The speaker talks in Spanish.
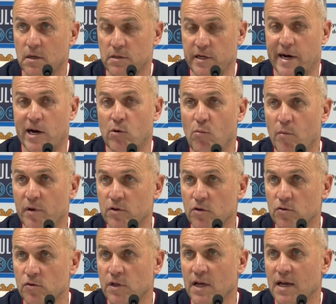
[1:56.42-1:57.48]
Llegará un momento
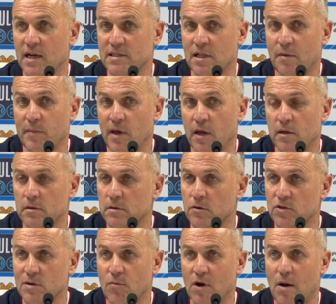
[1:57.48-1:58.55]
en donde en casa también
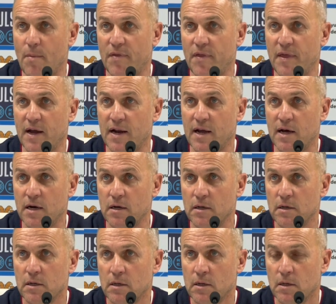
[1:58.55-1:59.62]
no somos capaces de ganar
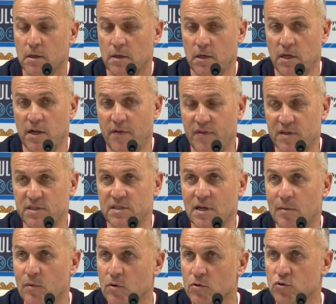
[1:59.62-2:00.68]
y
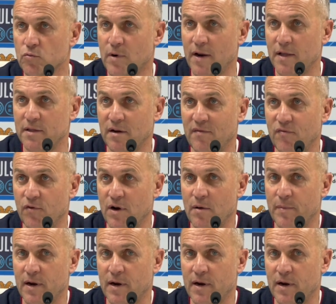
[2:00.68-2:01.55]
necesitamos sumar de tres fuera